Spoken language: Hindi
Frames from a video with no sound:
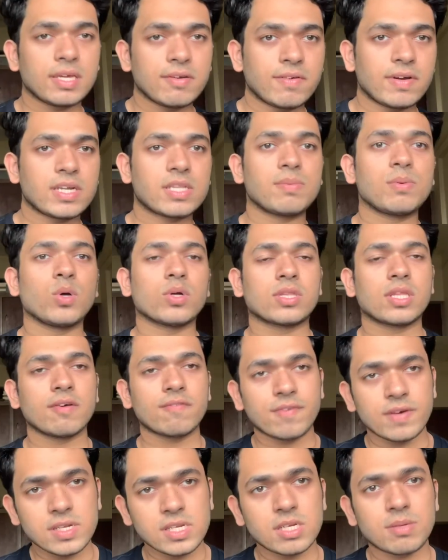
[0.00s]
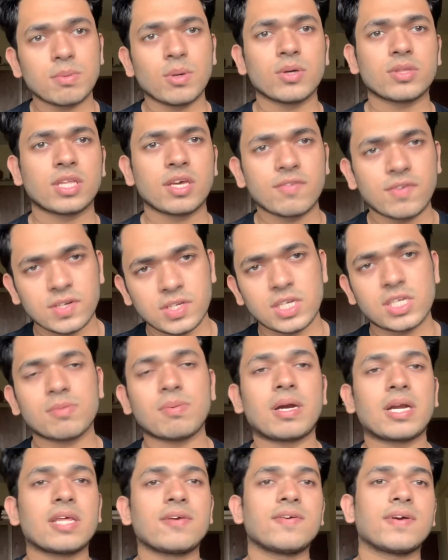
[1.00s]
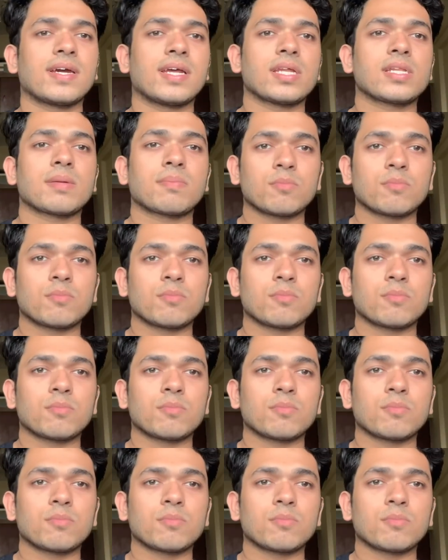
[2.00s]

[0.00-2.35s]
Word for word: इवेंट्स भी होते हैं फेस्ट भी होते हैं फ्रेशर्स पार्टी वगैरह